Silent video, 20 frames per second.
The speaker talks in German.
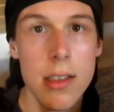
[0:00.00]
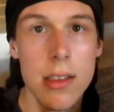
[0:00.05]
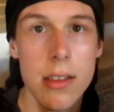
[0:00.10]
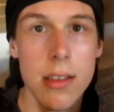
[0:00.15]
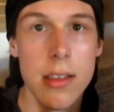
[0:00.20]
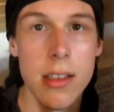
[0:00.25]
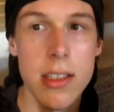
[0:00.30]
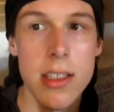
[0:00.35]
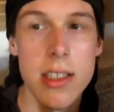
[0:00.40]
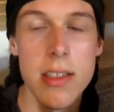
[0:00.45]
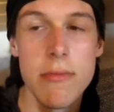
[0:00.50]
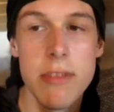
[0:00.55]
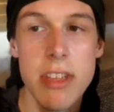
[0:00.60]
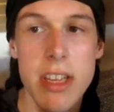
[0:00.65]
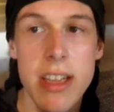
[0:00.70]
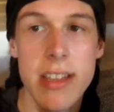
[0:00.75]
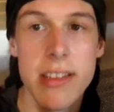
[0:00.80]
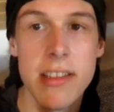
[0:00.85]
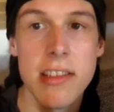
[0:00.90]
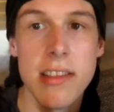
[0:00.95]
Nachdem die
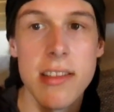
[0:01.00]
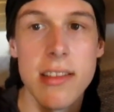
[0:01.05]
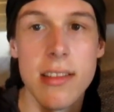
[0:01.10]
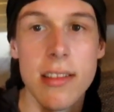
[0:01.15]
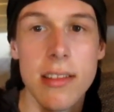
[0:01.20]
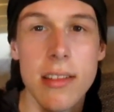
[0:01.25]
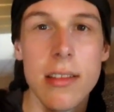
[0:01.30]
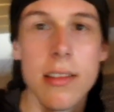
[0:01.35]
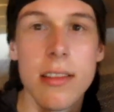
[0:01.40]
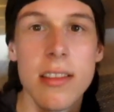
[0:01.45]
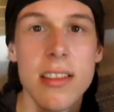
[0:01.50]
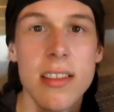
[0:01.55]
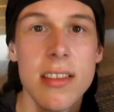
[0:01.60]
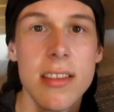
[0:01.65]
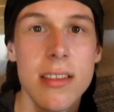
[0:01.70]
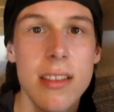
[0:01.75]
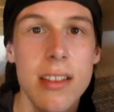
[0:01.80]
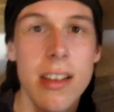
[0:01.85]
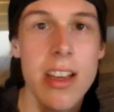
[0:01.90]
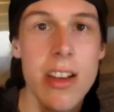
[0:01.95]
letzten
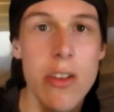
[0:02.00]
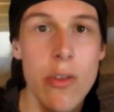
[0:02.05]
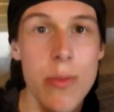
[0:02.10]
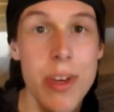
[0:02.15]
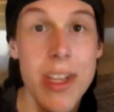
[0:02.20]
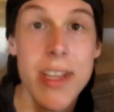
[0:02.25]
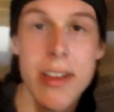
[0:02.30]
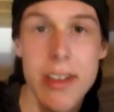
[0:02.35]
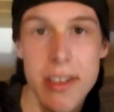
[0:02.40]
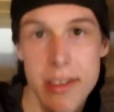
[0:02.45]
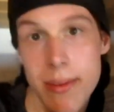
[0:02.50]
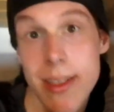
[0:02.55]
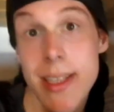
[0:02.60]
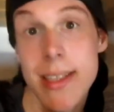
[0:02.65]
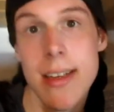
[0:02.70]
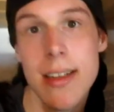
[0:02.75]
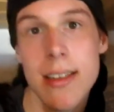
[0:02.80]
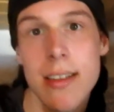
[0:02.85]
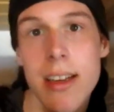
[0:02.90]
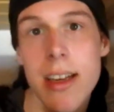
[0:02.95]
Kilometer jetzt wie
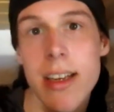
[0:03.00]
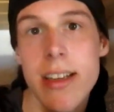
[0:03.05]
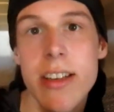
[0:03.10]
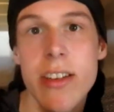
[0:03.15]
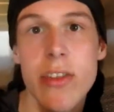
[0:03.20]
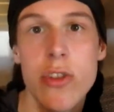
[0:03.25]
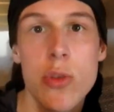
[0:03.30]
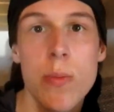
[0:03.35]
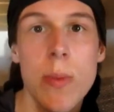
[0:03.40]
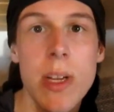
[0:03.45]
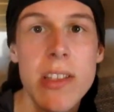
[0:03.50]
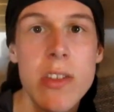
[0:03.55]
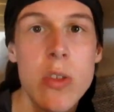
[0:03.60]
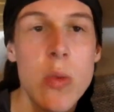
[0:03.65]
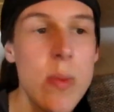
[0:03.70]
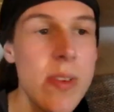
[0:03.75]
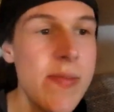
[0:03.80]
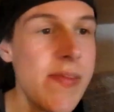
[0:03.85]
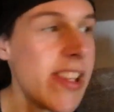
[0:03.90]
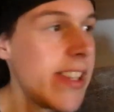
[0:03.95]
gesagt recht entspannt zu
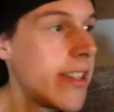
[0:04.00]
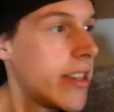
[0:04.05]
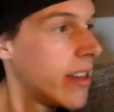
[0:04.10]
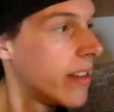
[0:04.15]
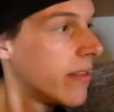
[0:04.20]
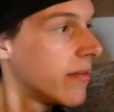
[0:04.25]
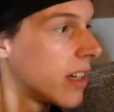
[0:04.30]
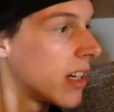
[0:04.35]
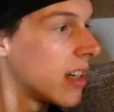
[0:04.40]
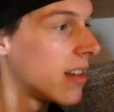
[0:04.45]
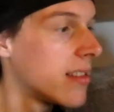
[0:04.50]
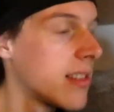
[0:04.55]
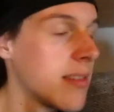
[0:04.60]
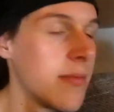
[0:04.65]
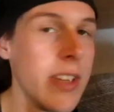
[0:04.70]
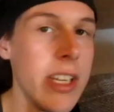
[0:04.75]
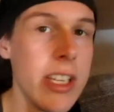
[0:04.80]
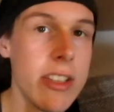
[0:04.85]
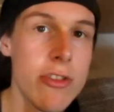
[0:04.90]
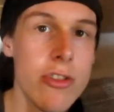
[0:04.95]
bewältigen waren, sind
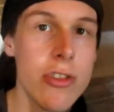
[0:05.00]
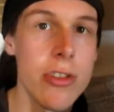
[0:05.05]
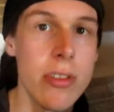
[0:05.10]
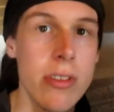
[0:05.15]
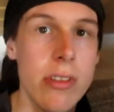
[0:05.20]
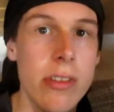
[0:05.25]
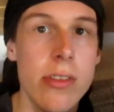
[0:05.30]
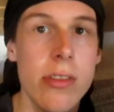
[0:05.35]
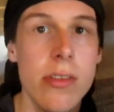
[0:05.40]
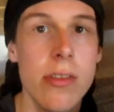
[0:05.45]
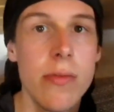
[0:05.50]
wir jetzt schon